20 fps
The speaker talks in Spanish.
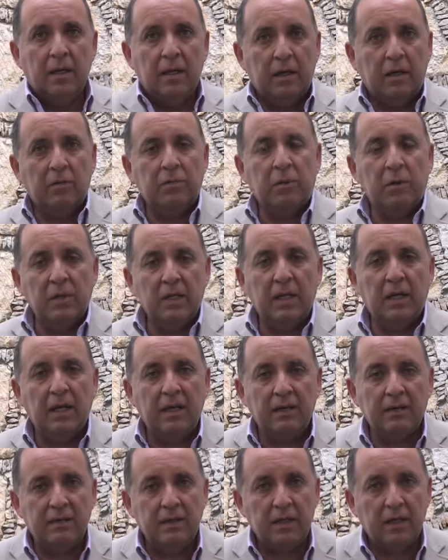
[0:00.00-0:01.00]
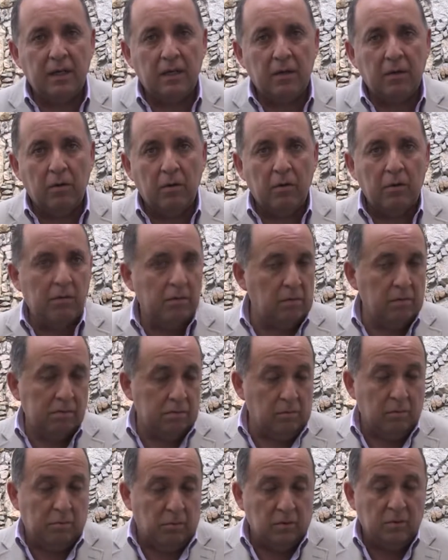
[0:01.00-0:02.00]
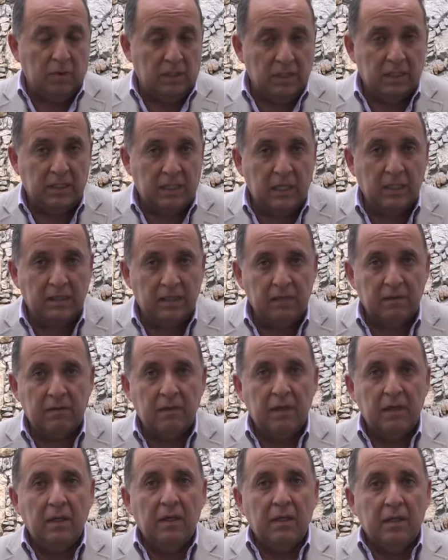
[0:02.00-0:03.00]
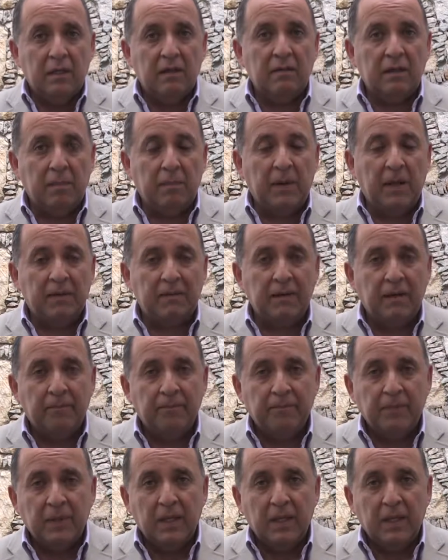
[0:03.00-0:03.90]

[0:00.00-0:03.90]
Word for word: responder a esta o como solicitantes de esta plaza.